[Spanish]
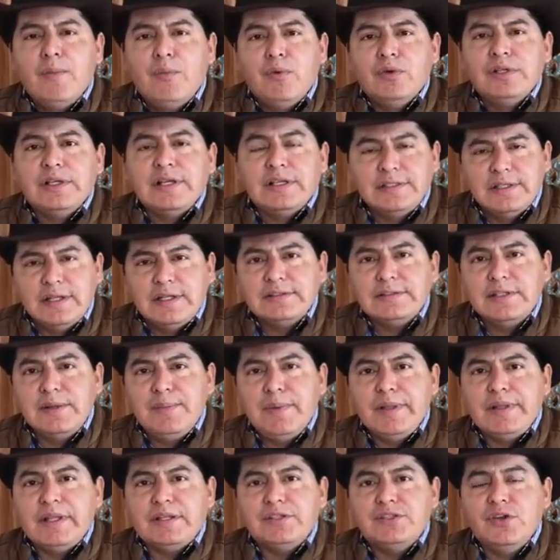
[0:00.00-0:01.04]
pues les hacen esta
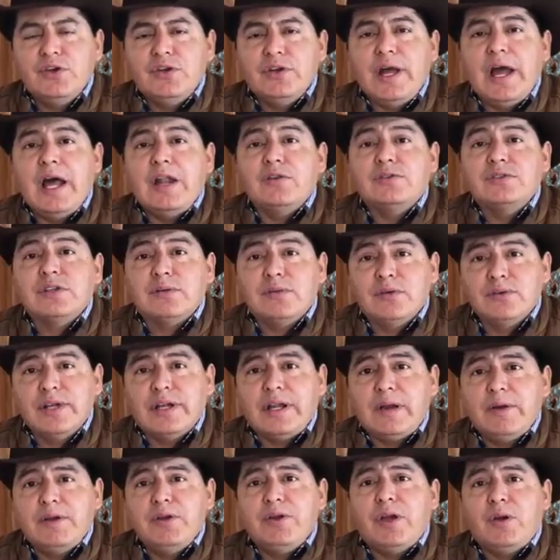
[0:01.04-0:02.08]
invitación a los hermanos de
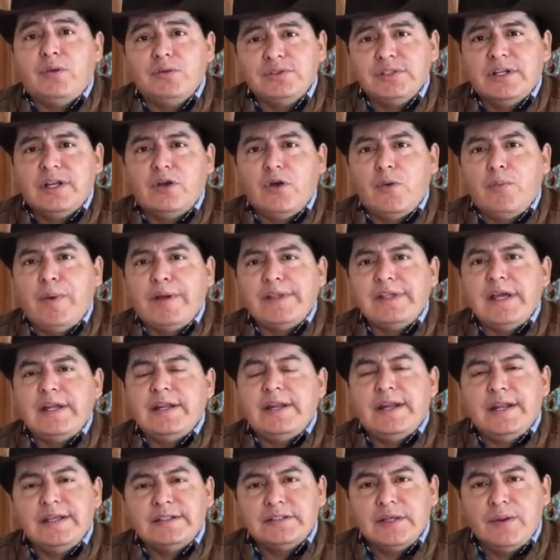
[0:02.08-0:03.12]
caballo que gusten acompañar
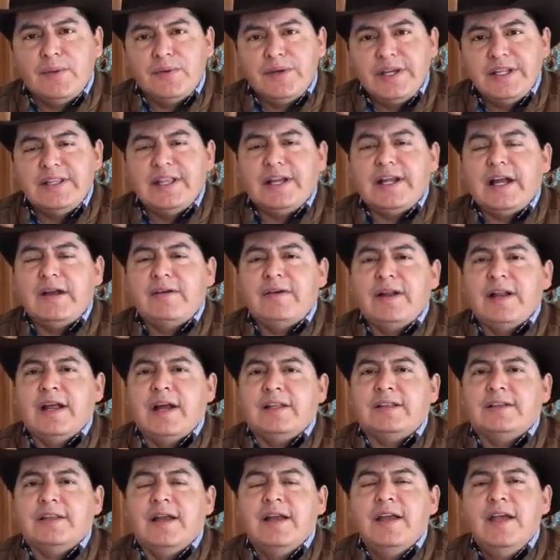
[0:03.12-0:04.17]
en esta bonita
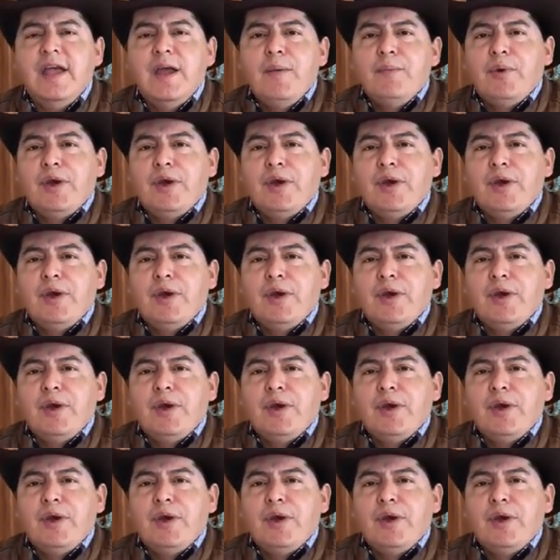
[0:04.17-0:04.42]
cabalgata.